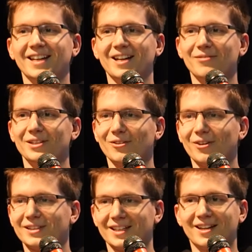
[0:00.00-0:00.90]
Äh, wenn
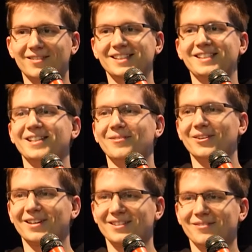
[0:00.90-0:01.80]
doch, dann kann man sich da immer
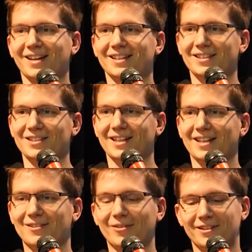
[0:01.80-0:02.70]
noch an die Frag den
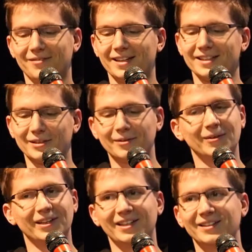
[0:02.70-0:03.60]
Staat Leute wenden
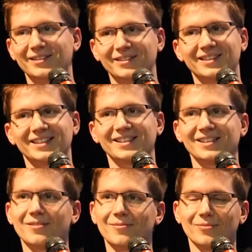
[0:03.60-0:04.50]
äh, und das